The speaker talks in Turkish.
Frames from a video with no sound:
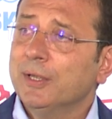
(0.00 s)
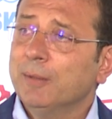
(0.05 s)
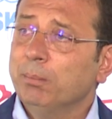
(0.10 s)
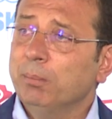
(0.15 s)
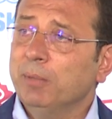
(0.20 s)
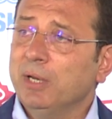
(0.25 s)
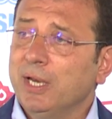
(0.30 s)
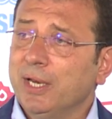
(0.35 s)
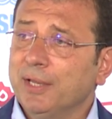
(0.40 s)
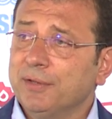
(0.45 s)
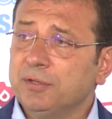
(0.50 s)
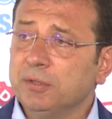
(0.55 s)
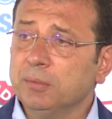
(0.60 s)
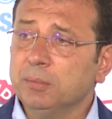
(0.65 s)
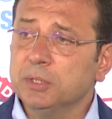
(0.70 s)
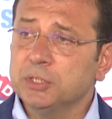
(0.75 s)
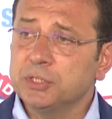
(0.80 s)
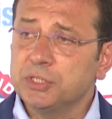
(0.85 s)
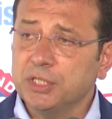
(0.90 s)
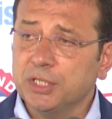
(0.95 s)

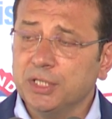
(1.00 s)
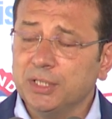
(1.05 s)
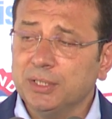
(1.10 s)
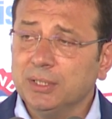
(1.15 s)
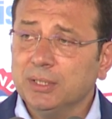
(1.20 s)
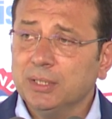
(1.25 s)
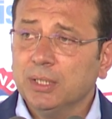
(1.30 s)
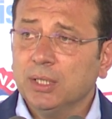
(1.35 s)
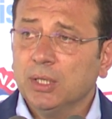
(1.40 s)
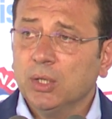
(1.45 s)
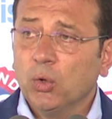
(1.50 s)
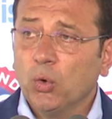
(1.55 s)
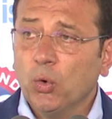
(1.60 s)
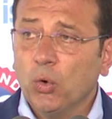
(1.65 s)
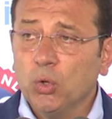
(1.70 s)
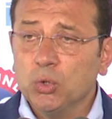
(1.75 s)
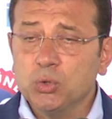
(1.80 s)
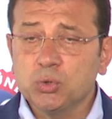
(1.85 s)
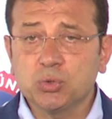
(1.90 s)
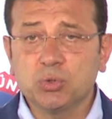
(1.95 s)
milletimizin
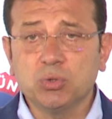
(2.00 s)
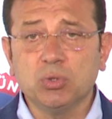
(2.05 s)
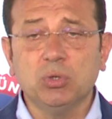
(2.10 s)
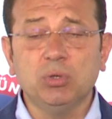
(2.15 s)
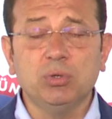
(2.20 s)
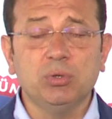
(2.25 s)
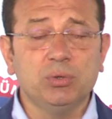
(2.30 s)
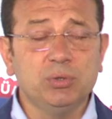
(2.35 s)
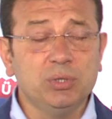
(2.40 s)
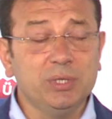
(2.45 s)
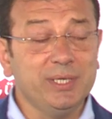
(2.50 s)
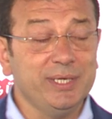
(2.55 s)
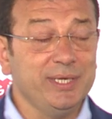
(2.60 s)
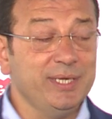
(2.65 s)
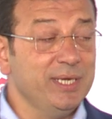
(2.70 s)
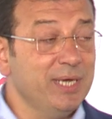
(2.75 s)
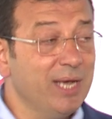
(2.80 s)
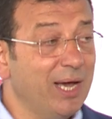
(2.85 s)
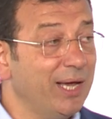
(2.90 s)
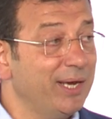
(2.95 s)
özgürlüğünü
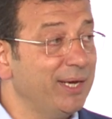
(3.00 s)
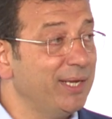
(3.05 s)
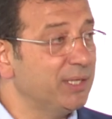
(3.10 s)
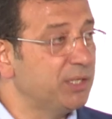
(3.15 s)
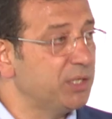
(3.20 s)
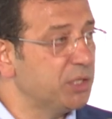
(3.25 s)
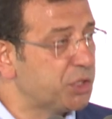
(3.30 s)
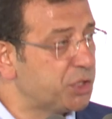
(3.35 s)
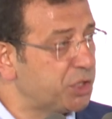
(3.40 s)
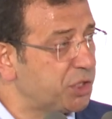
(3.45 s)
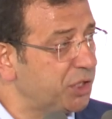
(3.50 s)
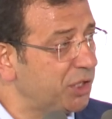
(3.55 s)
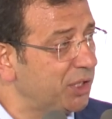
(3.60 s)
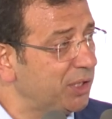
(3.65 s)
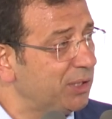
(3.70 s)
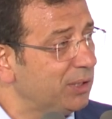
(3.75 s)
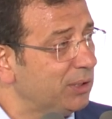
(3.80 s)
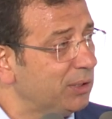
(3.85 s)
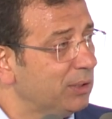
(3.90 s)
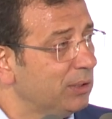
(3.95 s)
ilan
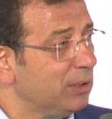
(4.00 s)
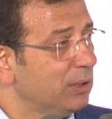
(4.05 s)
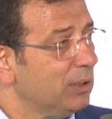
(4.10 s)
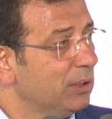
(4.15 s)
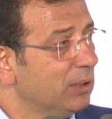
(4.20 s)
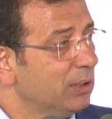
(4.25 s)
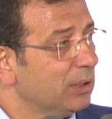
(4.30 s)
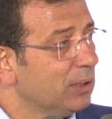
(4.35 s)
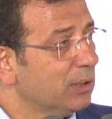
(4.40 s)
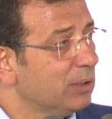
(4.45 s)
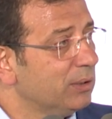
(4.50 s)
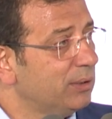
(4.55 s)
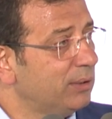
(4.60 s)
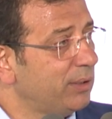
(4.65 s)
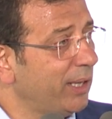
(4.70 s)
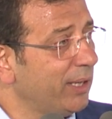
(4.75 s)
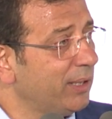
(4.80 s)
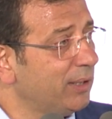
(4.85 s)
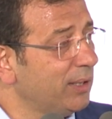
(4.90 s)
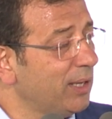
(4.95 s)
edişi
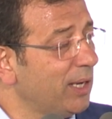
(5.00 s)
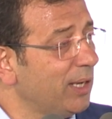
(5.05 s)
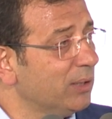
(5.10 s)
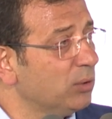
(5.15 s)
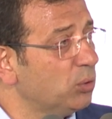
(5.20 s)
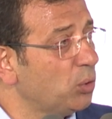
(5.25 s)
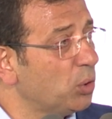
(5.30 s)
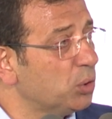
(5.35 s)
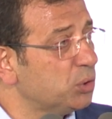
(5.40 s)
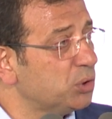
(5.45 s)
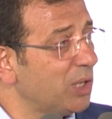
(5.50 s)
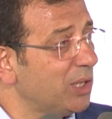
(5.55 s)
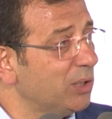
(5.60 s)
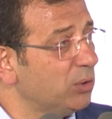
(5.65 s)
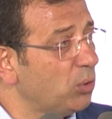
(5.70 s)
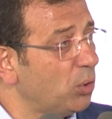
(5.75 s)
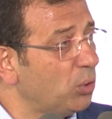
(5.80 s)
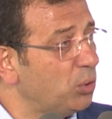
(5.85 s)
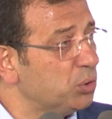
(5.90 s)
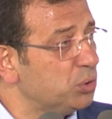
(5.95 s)
tekrar
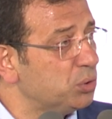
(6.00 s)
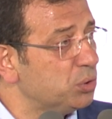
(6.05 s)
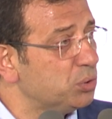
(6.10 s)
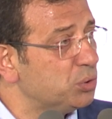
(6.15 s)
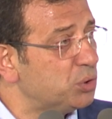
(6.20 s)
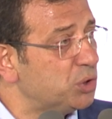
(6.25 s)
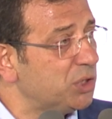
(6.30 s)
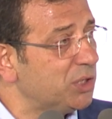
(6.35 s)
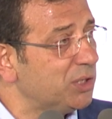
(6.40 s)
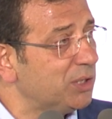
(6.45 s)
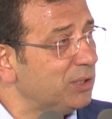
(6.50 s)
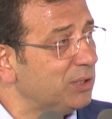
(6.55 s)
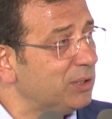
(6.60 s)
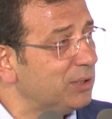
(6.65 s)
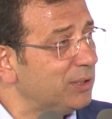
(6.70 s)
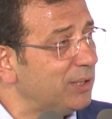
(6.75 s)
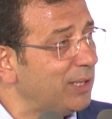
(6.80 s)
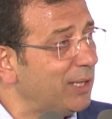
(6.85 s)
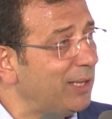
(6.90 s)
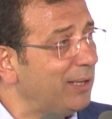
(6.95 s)
99.
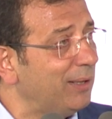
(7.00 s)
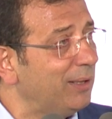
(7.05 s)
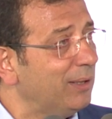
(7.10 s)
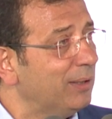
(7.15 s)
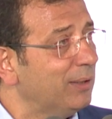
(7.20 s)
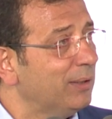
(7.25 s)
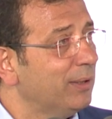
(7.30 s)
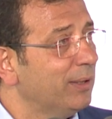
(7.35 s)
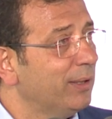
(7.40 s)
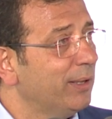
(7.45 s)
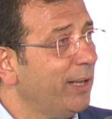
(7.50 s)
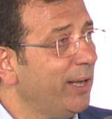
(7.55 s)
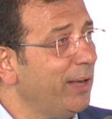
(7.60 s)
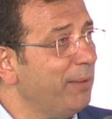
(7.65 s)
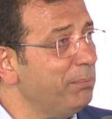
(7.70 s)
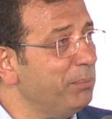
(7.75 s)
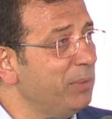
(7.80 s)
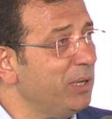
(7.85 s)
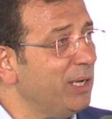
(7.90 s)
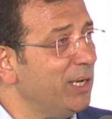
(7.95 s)
yılında
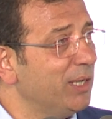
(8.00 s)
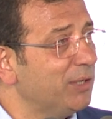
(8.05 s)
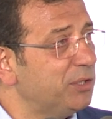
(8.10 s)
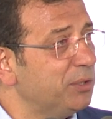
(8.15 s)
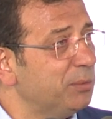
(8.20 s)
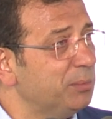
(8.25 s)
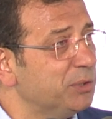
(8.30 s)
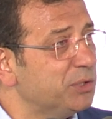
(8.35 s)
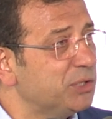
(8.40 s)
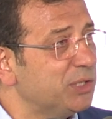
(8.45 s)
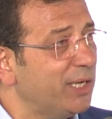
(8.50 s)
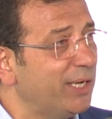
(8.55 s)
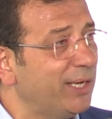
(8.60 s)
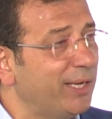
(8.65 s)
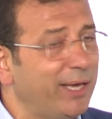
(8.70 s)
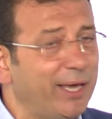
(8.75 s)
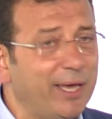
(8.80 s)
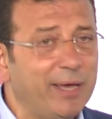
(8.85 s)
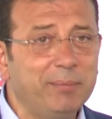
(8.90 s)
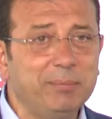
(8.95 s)
hem milletimize
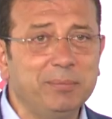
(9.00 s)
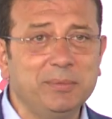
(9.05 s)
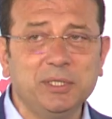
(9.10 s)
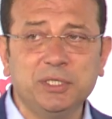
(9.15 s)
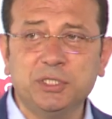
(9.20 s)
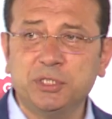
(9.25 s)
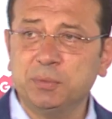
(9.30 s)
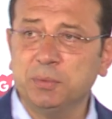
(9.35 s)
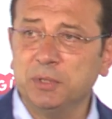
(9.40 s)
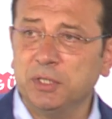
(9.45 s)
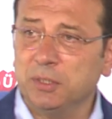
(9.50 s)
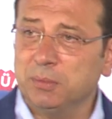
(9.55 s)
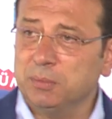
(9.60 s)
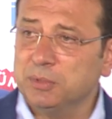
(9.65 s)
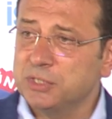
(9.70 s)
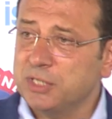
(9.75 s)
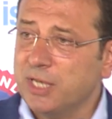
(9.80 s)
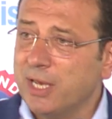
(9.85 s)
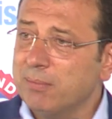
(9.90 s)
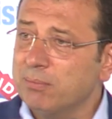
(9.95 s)
hem
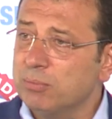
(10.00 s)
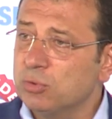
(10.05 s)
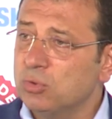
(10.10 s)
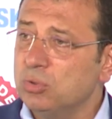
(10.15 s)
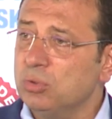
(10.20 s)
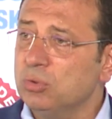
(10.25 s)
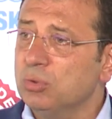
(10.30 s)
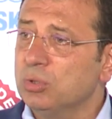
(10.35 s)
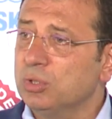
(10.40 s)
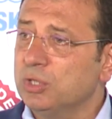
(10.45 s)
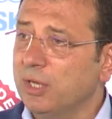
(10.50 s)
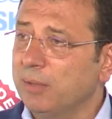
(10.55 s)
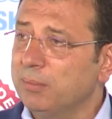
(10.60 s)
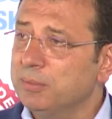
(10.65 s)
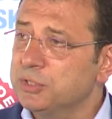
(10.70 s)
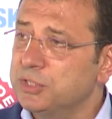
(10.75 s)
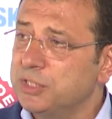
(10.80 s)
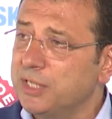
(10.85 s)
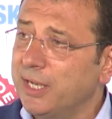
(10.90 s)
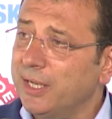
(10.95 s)
İzmir'imize hem bütün
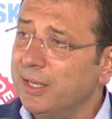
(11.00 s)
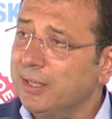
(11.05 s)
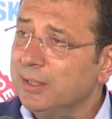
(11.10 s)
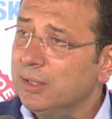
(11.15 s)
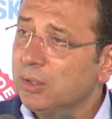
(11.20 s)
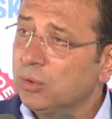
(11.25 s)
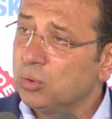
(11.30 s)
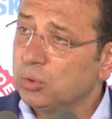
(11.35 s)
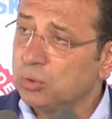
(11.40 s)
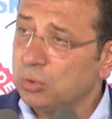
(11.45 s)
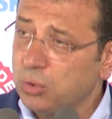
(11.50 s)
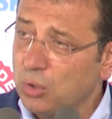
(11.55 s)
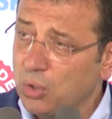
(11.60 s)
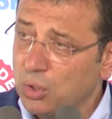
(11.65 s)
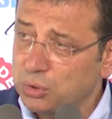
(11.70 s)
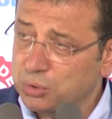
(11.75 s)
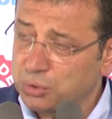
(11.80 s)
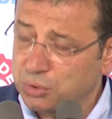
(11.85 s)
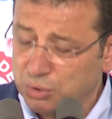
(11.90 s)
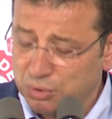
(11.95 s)
ülkemize kutlu
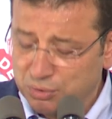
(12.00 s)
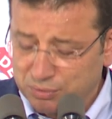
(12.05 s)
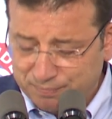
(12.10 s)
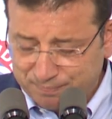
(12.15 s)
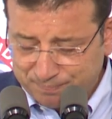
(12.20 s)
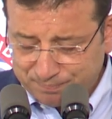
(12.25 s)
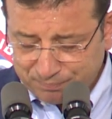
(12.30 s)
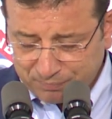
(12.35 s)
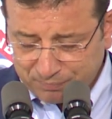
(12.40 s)
olsun.